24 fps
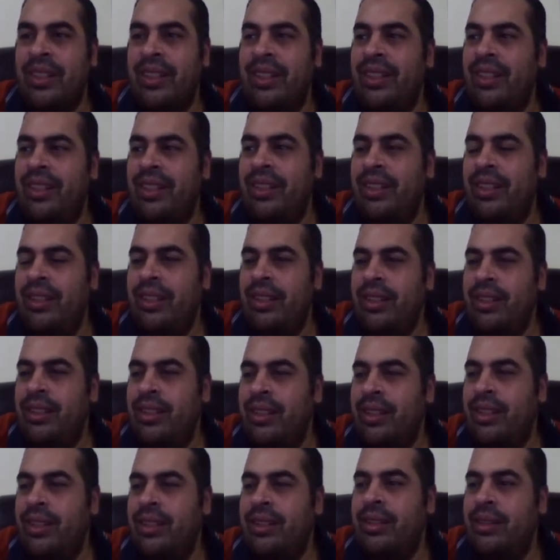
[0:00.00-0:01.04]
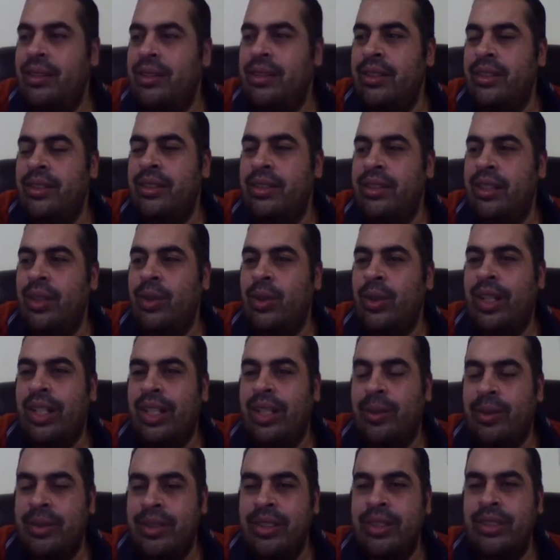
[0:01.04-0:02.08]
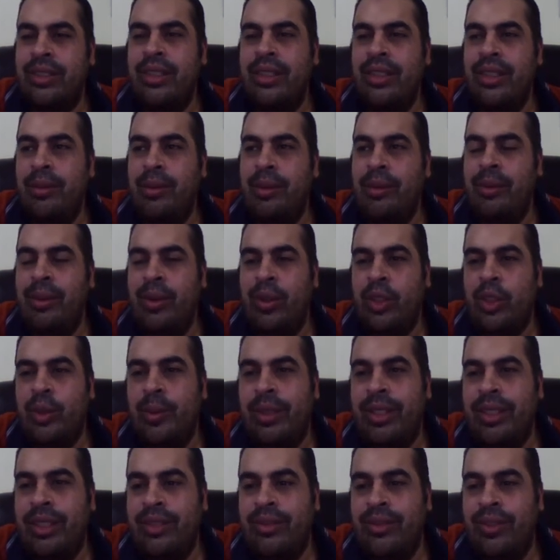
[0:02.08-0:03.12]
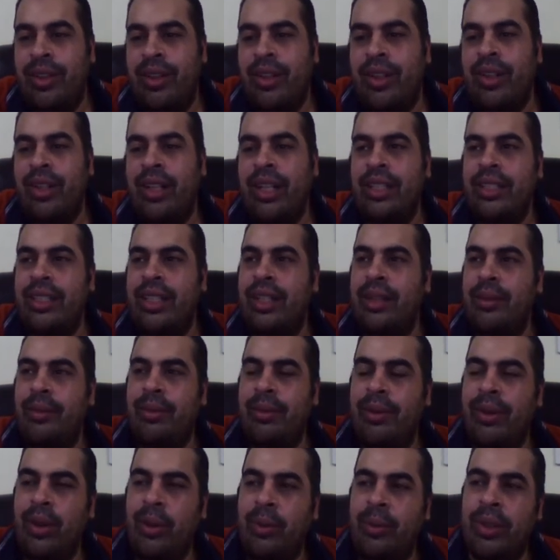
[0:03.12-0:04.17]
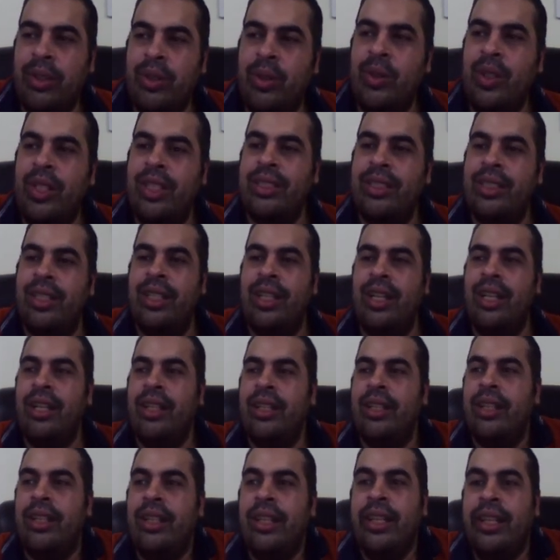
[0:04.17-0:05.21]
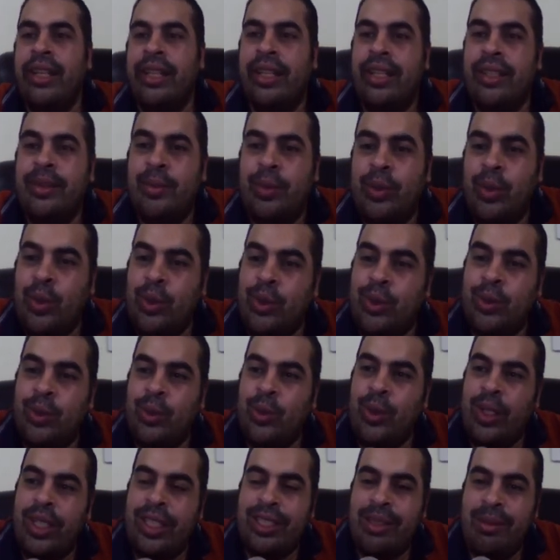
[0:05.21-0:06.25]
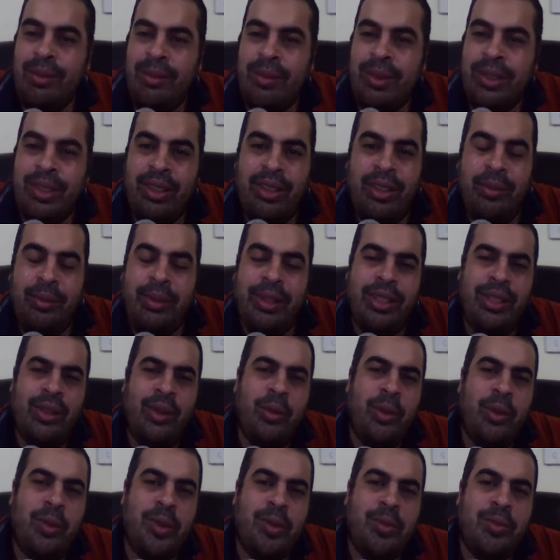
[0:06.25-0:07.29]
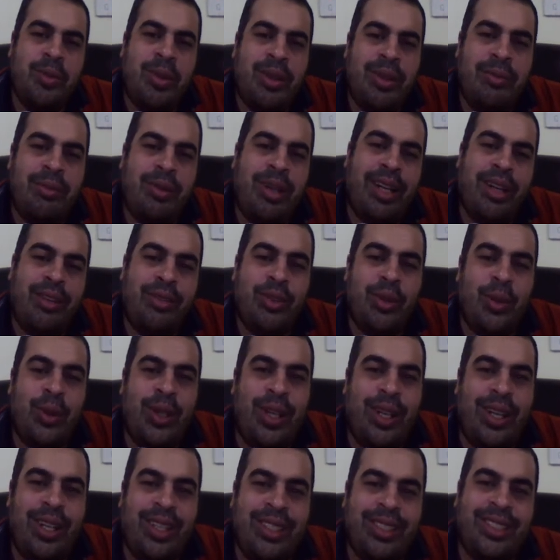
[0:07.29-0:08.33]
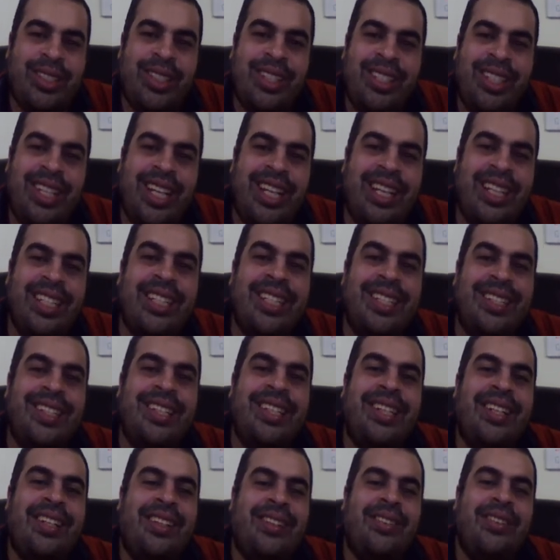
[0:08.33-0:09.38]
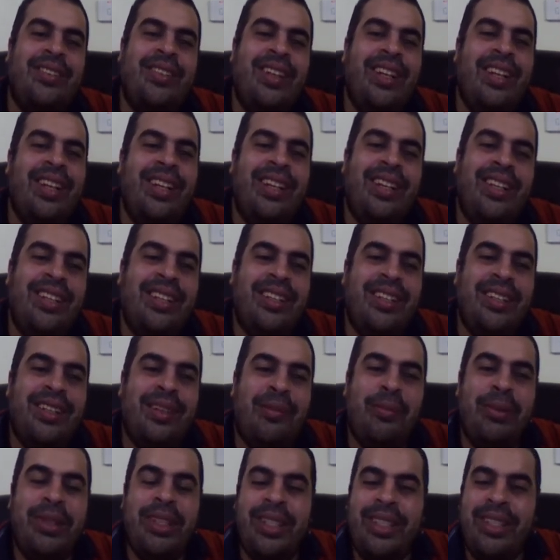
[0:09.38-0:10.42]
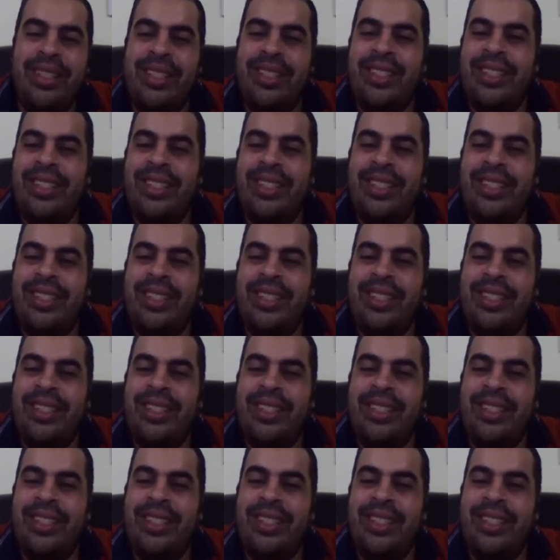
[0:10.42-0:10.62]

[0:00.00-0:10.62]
آه، تاكل اكله بسيطه انما ما نقعدش بقى نتفاخر لا ده انا بروح ماكدونالدز الاقي ناس بتقعد تقول اسامي مطاعم انا عمري ما اعرفش اقولها اصلا يعني آه، ربنا